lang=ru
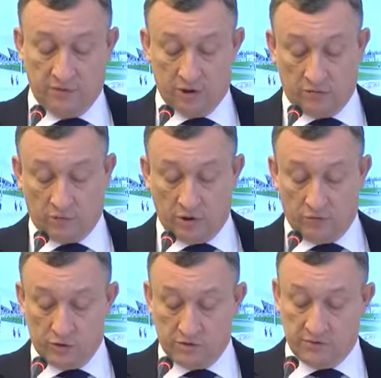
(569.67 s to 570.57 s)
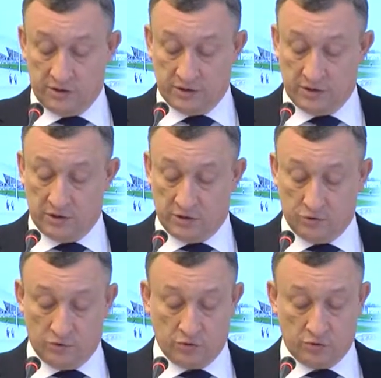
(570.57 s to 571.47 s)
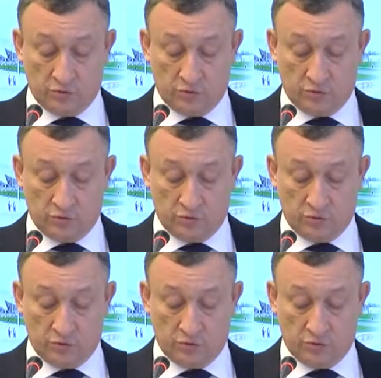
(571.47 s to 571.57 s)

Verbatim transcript: высшего руководства всех заинтересованных